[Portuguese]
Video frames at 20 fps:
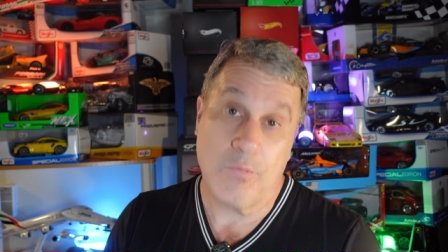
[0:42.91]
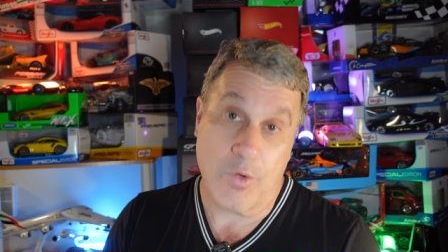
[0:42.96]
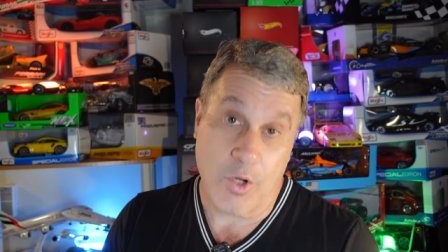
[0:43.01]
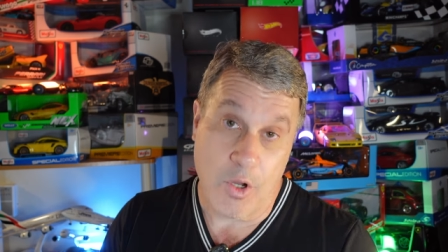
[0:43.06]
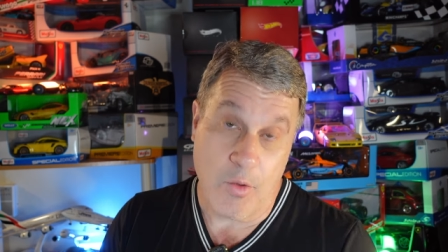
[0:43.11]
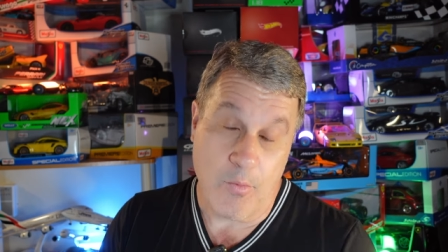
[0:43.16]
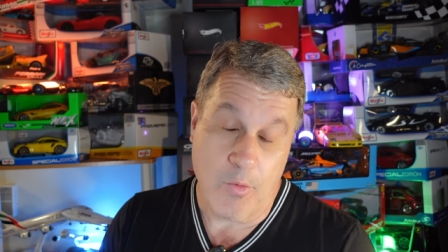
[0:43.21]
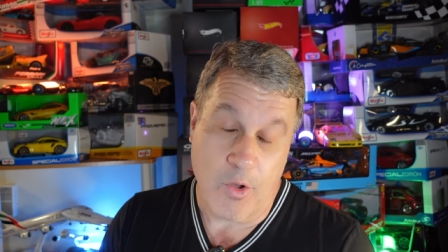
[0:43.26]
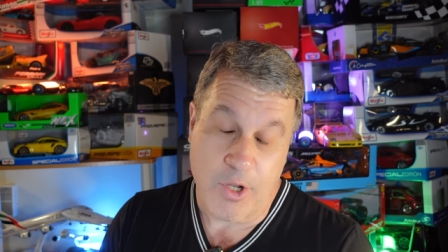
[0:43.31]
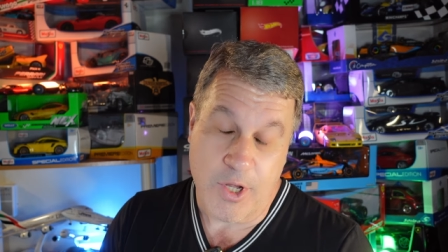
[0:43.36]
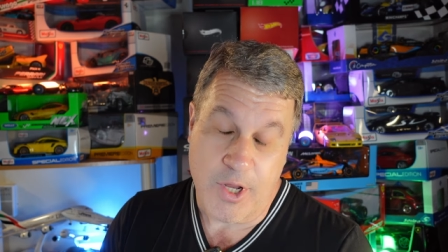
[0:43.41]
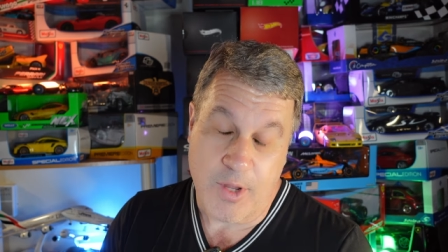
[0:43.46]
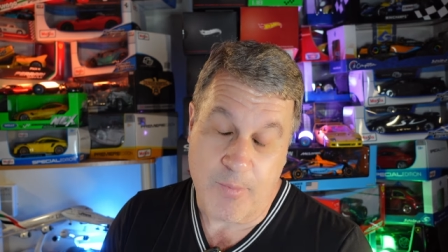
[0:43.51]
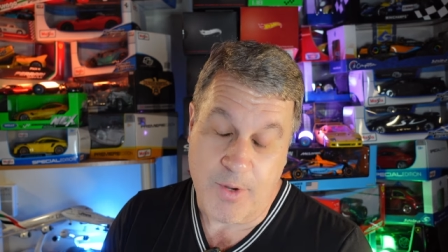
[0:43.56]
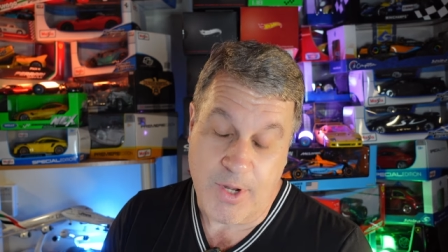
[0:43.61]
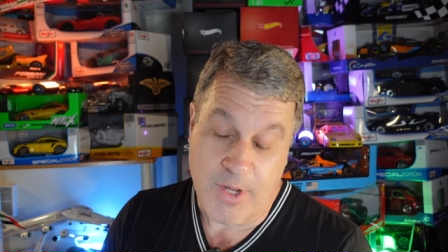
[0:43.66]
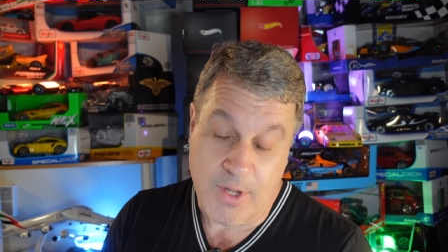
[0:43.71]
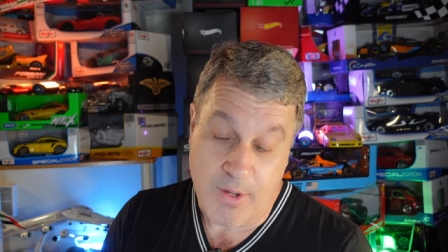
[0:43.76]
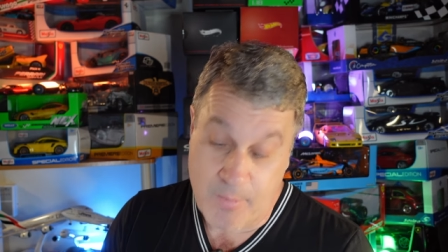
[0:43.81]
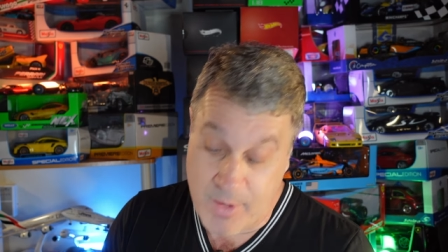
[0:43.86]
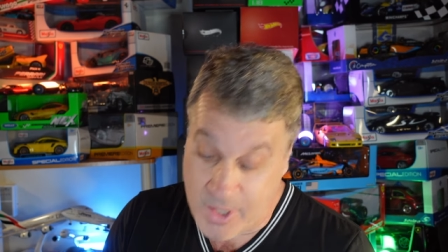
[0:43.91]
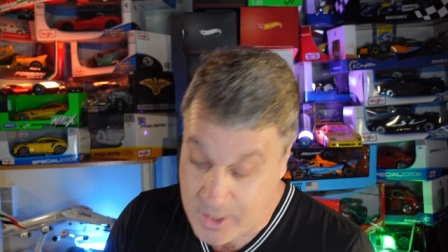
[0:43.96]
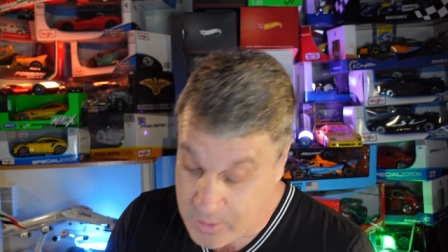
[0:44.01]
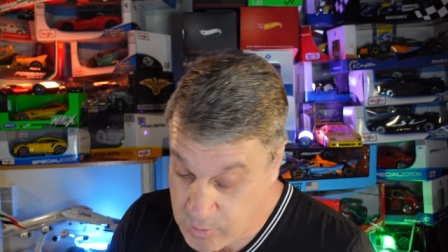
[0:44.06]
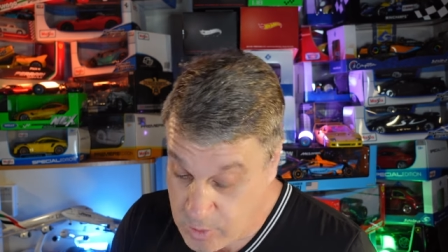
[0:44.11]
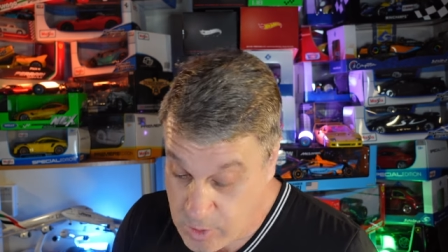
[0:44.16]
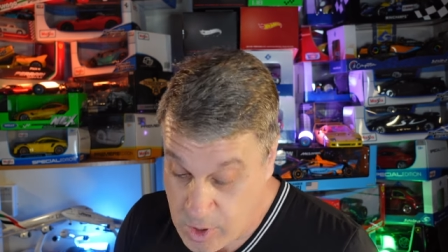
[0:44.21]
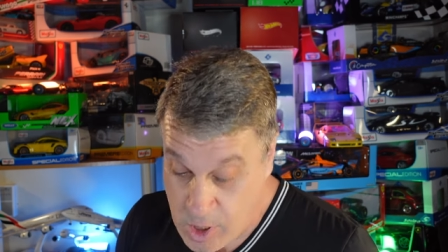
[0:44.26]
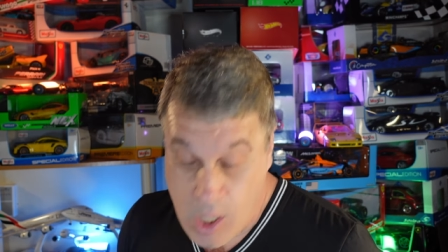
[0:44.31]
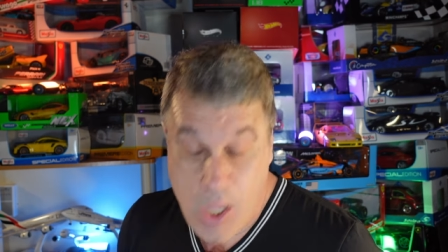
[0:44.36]
que eu moro em
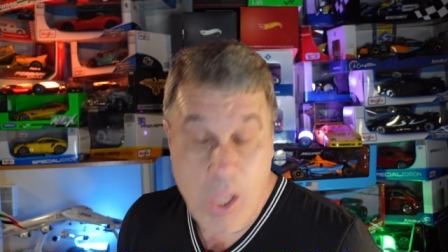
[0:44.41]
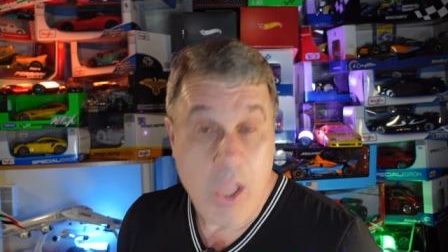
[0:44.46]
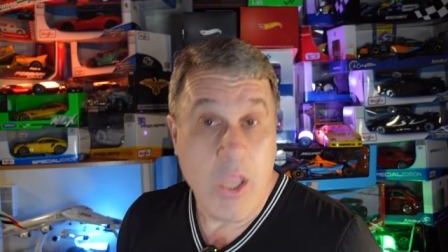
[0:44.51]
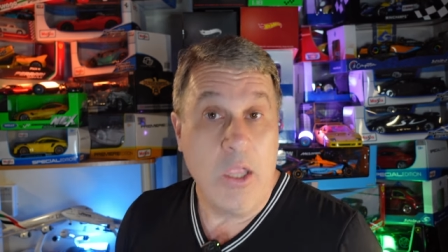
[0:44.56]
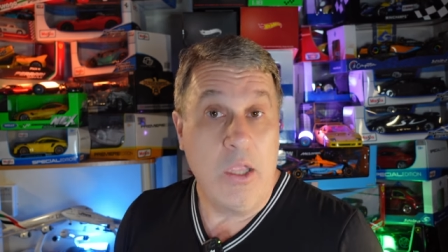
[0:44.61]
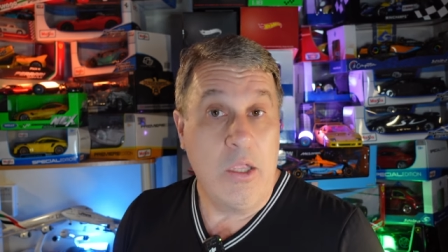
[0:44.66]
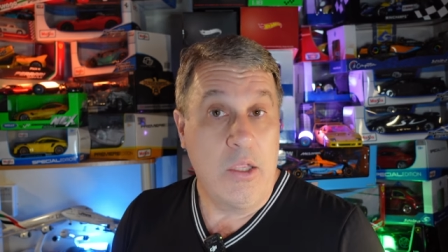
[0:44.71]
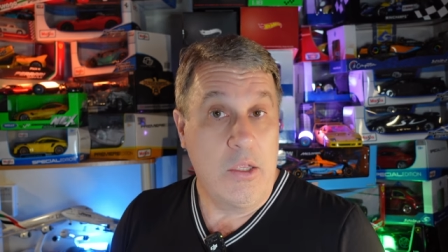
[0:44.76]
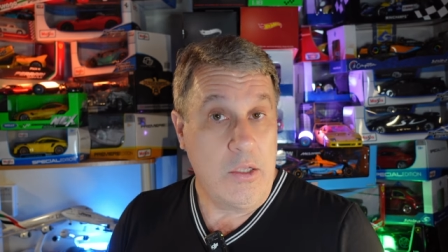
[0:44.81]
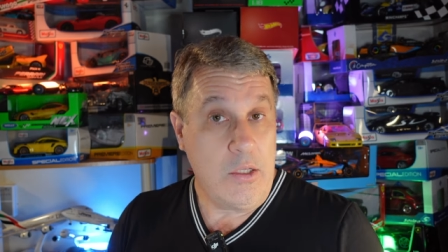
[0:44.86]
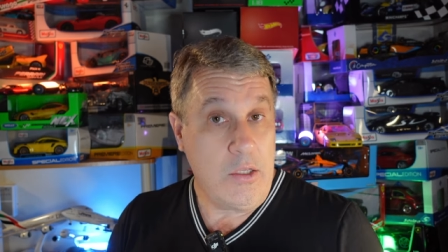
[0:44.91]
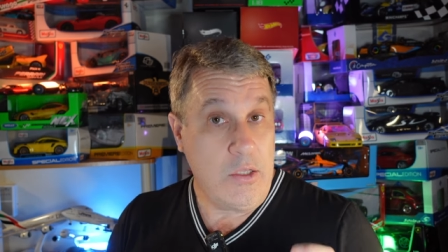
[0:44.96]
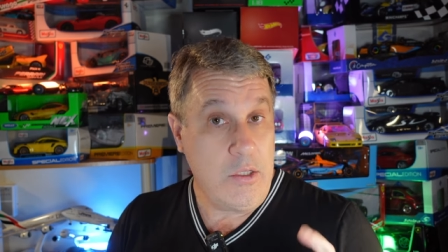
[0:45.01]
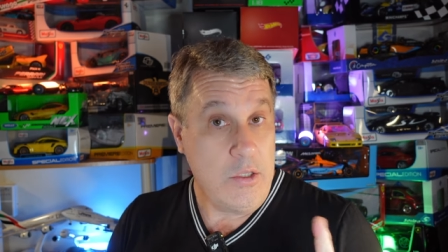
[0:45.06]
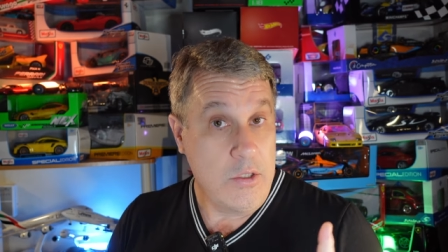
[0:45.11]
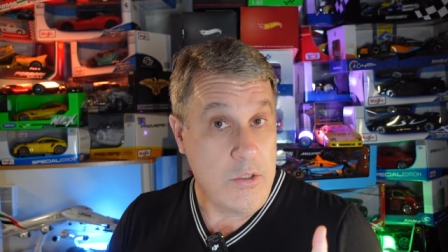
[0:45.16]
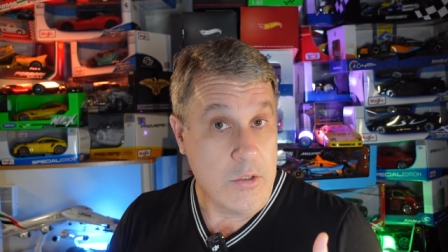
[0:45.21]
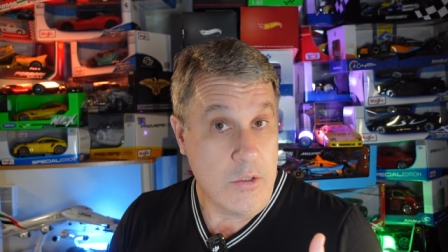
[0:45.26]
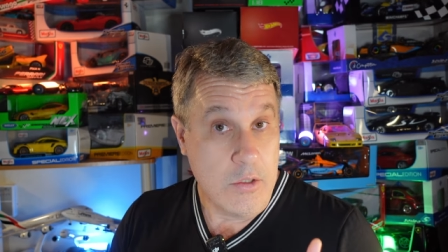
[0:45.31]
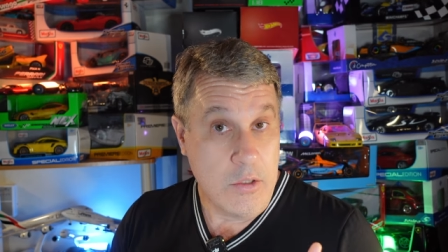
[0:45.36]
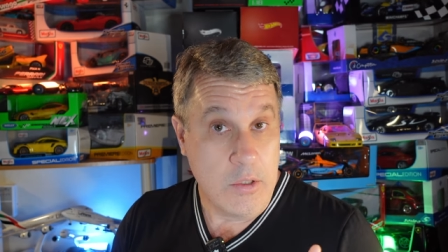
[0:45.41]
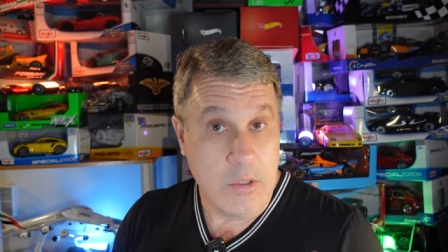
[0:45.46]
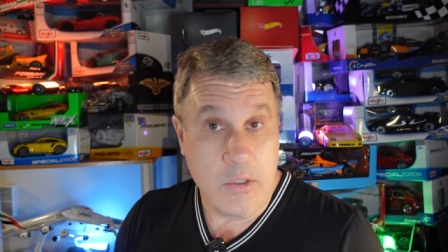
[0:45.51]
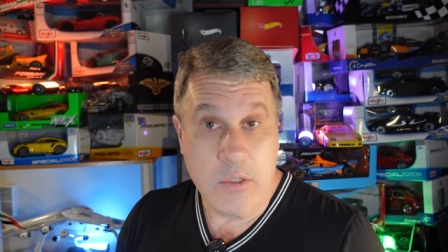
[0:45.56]
apartamento e